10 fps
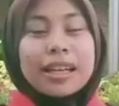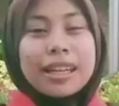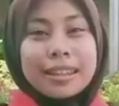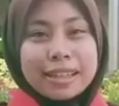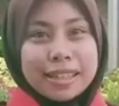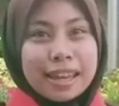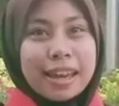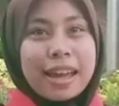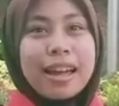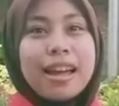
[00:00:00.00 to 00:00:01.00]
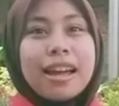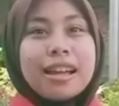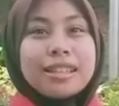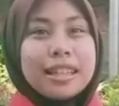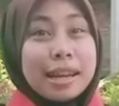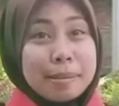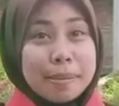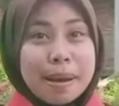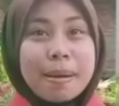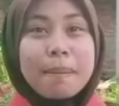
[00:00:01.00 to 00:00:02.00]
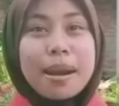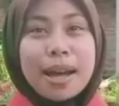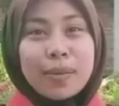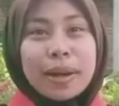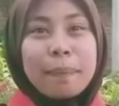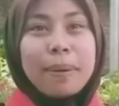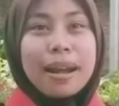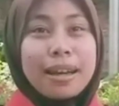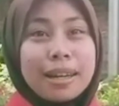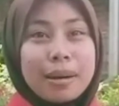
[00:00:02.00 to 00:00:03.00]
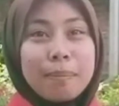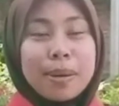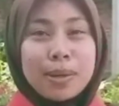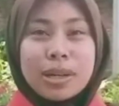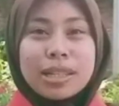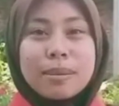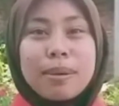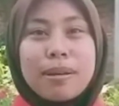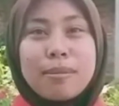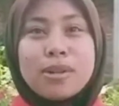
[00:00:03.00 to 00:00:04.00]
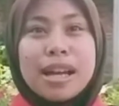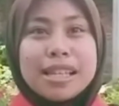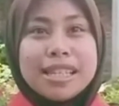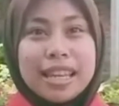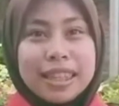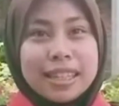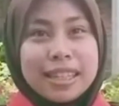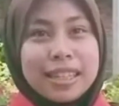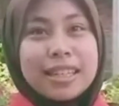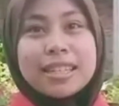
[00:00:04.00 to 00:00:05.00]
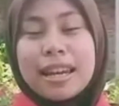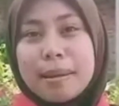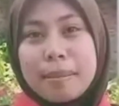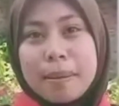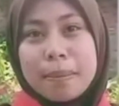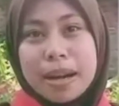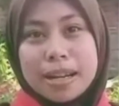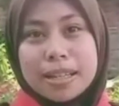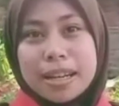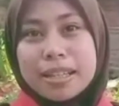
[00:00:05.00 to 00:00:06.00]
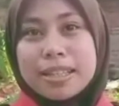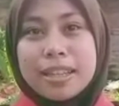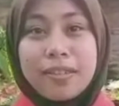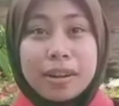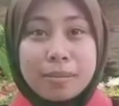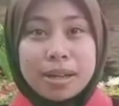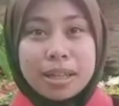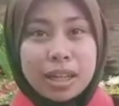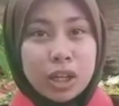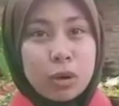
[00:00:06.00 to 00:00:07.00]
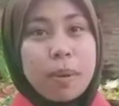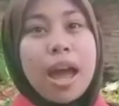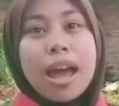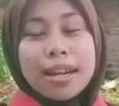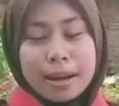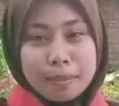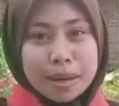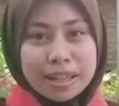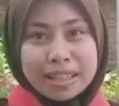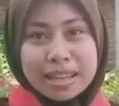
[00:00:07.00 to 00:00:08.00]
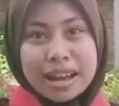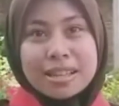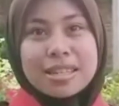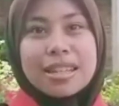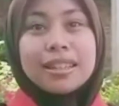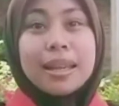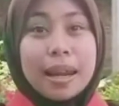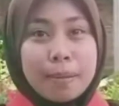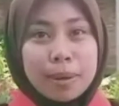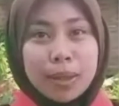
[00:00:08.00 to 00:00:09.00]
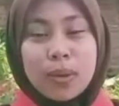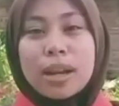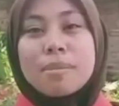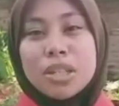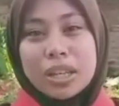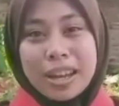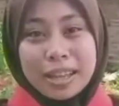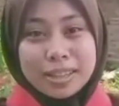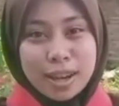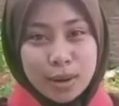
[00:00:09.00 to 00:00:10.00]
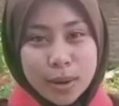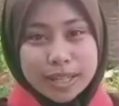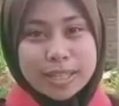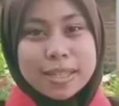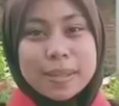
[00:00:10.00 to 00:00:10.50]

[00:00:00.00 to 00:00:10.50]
Kritik saya, selama melakukan prakerin, penulis menemukan jati diri selama berada di Zafran Mandiri Group dan berinteraksi dalam lingkungan masyarakat yang luas.